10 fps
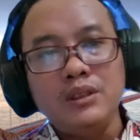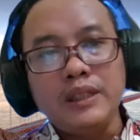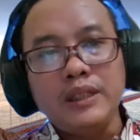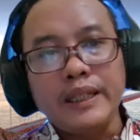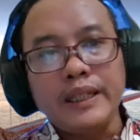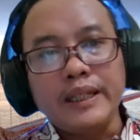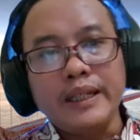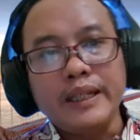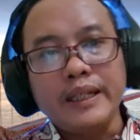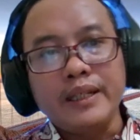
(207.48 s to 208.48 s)
data
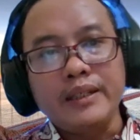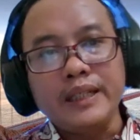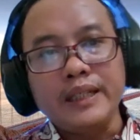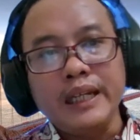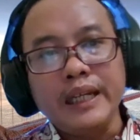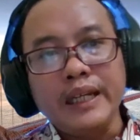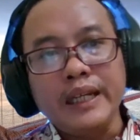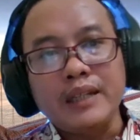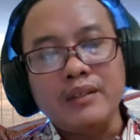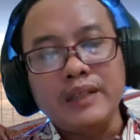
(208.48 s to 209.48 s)
yang delay
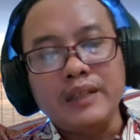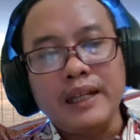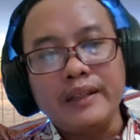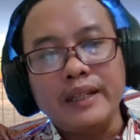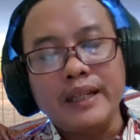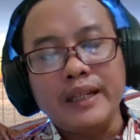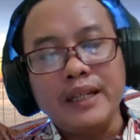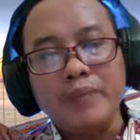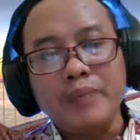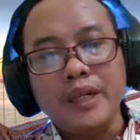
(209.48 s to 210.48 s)
atau data
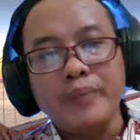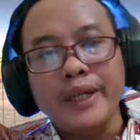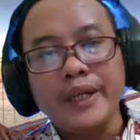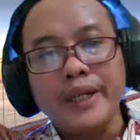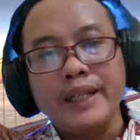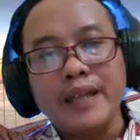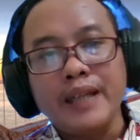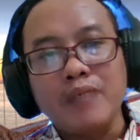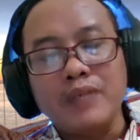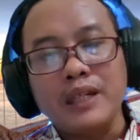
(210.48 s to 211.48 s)
yang benar-benar real
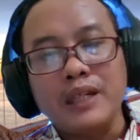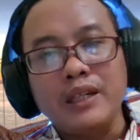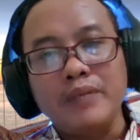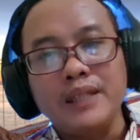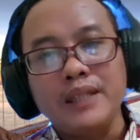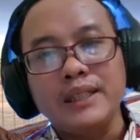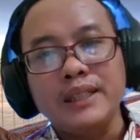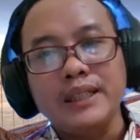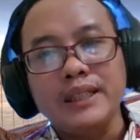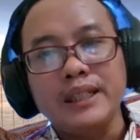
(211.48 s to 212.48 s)
time. Ada
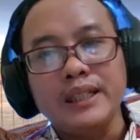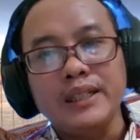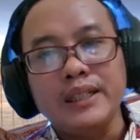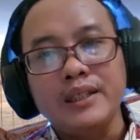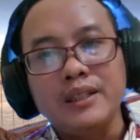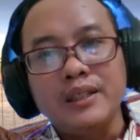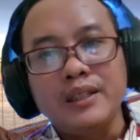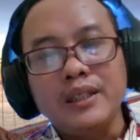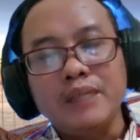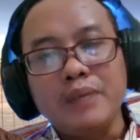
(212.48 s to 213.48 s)
biasanya delay
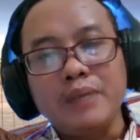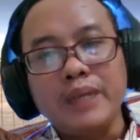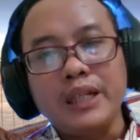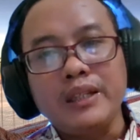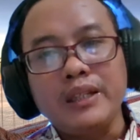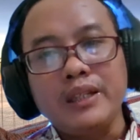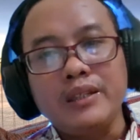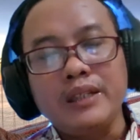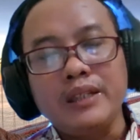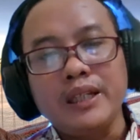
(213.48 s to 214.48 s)
5 menit ya,
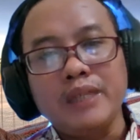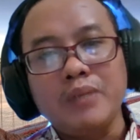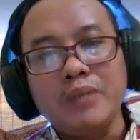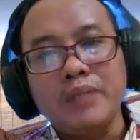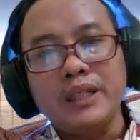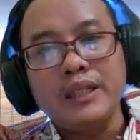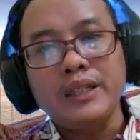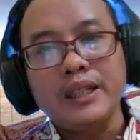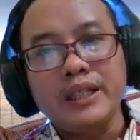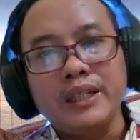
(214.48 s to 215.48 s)
delay 5 menit
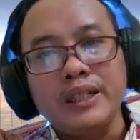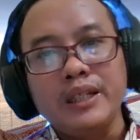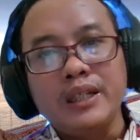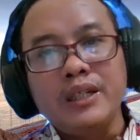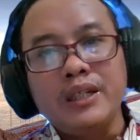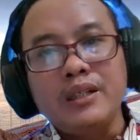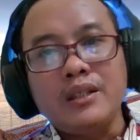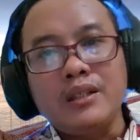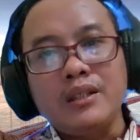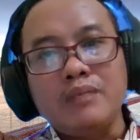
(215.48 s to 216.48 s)
dari
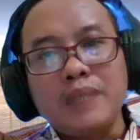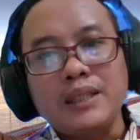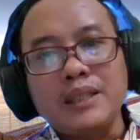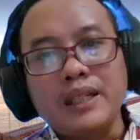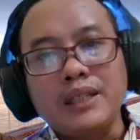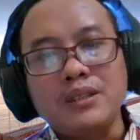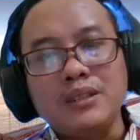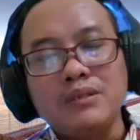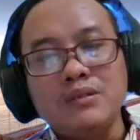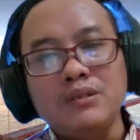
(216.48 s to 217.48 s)
eh, pasar yang
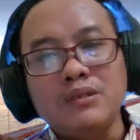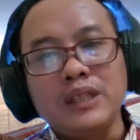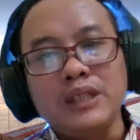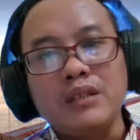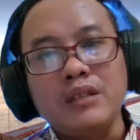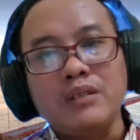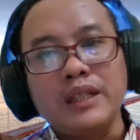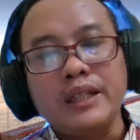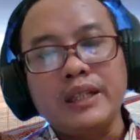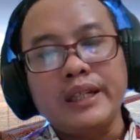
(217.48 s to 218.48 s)
sesungguhnya atau
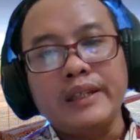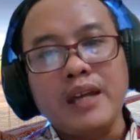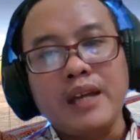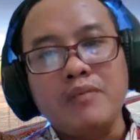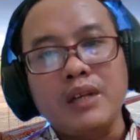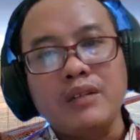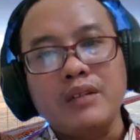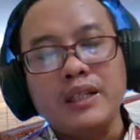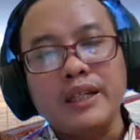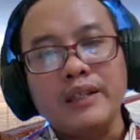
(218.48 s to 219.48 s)
data real time. Kalau
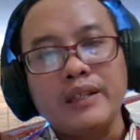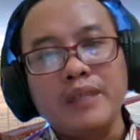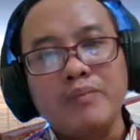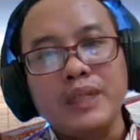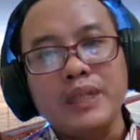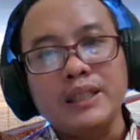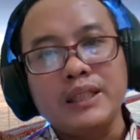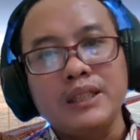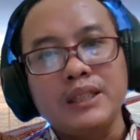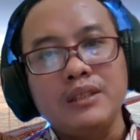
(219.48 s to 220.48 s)
data real time
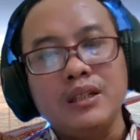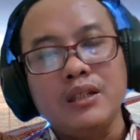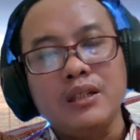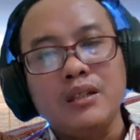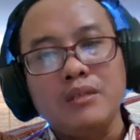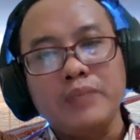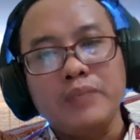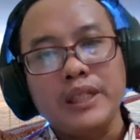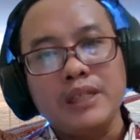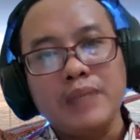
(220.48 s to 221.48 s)
biasanya
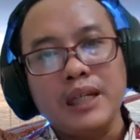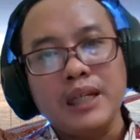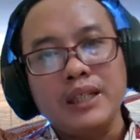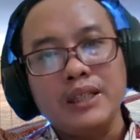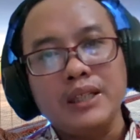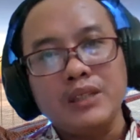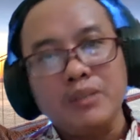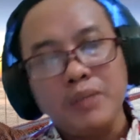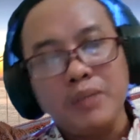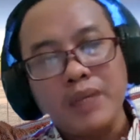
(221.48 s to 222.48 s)
biaya melangkahnya jauh
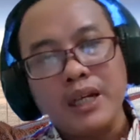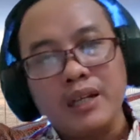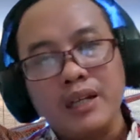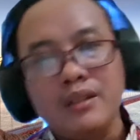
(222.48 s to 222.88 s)
lebih mahal.